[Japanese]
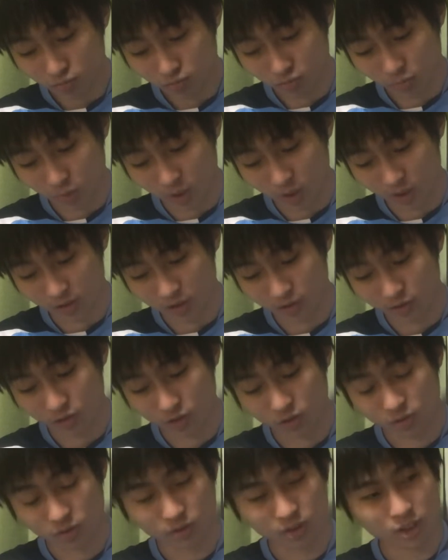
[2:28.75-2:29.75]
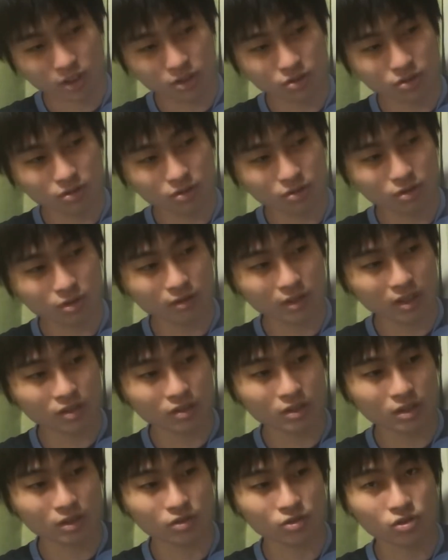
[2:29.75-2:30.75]
まあでもちょっと気性の悪
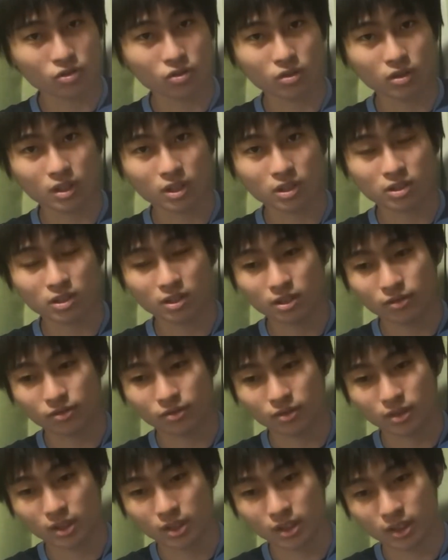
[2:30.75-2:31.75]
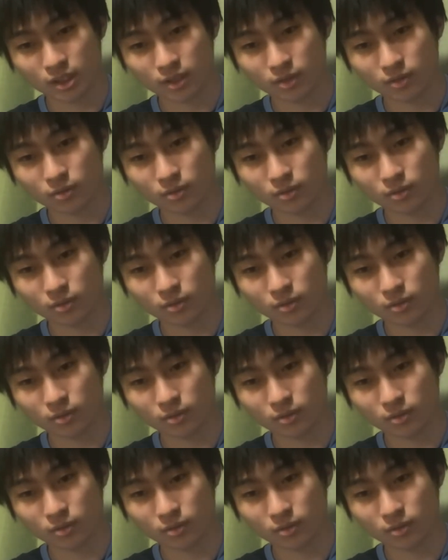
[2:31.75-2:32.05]
さを徐々に出してきてるんで